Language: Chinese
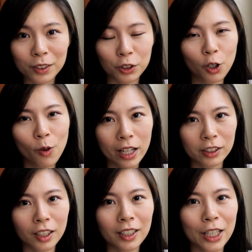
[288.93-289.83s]
你抽完
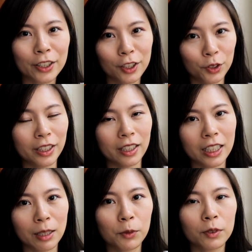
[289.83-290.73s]
之后，他就告诉你的
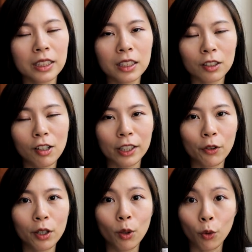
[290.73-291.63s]
题目，这时候你
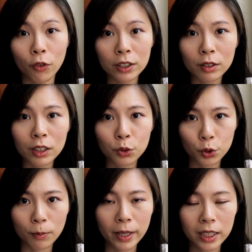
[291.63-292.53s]
会有五分钟的
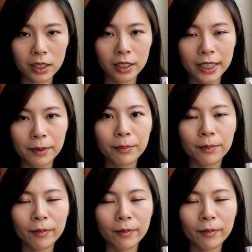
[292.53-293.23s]
准备时间。